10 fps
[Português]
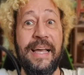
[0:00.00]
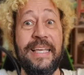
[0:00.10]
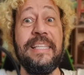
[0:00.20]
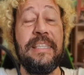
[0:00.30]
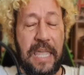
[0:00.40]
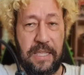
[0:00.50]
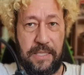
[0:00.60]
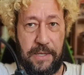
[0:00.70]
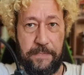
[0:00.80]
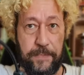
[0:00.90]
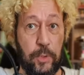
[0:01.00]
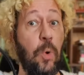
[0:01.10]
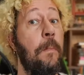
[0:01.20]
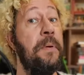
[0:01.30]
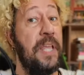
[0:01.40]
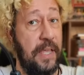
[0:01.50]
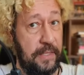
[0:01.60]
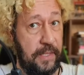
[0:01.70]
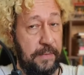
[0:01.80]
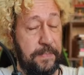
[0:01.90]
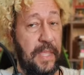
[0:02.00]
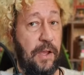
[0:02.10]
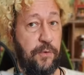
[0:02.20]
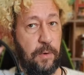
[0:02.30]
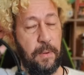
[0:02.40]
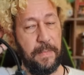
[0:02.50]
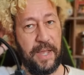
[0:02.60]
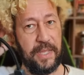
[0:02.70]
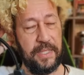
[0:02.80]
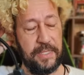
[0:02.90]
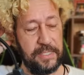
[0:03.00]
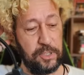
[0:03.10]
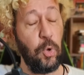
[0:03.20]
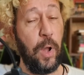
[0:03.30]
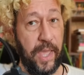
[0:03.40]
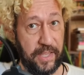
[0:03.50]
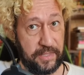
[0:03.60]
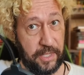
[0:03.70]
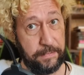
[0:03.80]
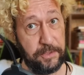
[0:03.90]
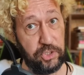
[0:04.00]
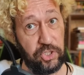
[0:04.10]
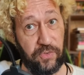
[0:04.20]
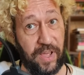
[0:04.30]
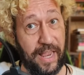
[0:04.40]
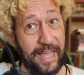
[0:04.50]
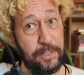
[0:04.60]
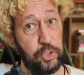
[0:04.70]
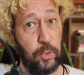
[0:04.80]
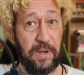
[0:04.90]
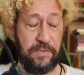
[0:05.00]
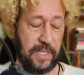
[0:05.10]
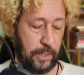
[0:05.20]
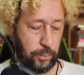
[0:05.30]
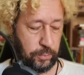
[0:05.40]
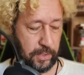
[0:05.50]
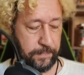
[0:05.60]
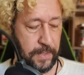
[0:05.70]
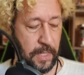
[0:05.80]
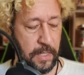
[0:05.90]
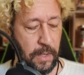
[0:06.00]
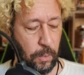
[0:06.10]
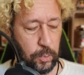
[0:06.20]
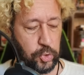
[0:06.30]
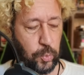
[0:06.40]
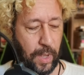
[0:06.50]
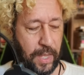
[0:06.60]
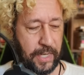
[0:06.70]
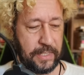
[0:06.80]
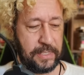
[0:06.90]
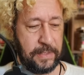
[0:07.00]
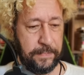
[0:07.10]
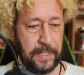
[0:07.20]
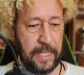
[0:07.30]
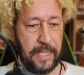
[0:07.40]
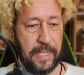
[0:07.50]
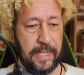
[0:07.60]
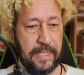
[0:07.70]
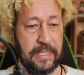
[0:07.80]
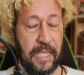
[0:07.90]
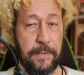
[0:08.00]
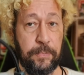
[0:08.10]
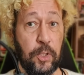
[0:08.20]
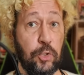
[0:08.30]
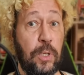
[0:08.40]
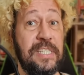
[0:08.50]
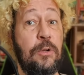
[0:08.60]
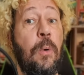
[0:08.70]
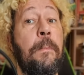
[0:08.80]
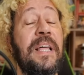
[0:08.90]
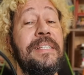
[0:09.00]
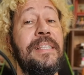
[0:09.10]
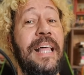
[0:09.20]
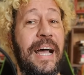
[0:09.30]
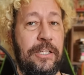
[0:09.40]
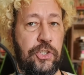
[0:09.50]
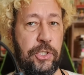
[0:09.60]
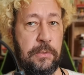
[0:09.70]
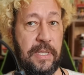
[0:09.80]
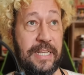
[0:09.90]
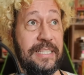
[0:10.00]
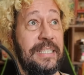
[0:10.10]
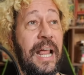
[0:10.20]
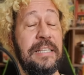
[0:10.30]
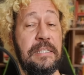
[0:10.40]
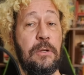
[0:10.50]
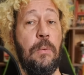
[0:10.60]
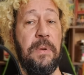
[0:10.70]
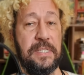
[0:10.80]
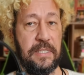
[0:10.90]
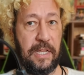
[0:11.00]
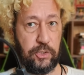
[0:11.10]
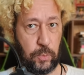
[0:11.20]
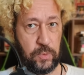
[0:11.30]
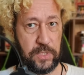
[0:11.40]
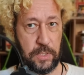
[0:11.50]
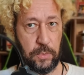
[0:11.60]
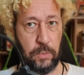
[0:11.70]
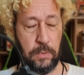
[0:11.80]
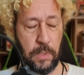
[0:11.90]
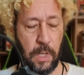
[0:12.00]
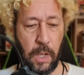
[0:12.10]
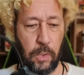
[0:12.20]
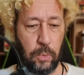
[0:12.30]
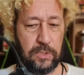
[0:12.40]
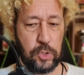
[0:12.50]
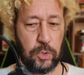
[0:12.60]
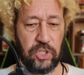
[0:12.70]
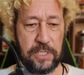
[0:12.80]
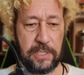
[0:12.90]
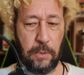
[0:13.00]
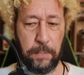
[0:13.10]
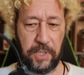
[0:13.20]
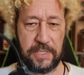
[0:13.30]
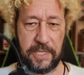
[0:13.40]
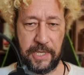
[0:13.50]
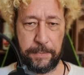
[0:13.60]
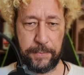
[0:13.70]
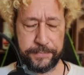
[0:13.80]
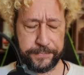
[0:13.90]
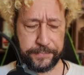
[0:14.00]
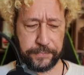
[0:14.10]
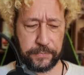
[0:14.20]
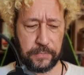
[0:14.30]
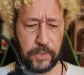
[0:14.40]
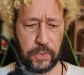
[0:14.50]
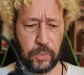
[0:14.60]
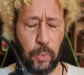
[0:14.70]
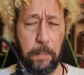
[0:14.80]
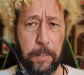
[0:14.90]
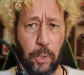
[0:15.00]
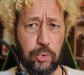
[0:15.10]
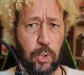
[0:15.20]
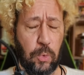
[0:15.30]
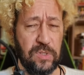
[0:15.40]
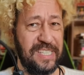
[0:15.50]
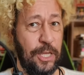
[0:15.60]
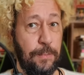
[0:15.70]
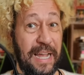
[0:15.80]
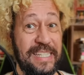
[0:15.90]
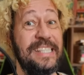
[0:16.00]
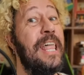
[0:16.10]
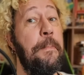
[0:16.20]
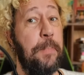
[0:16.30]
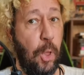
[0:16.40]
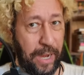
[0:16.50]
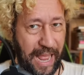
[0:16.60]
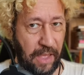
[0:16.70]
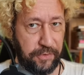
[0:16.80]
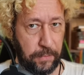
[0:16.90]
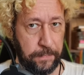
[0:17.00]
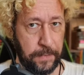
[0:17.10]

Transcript: Entenda, compreenda, é a forma mais correta de falar sobre a vida adulta. E Augusto Aras, ele tem toda essa complexidade, ele traz essa complexidade consigo. Ao longo da sua gestão, por exemplo, o ponto que eu considero mais deplorável,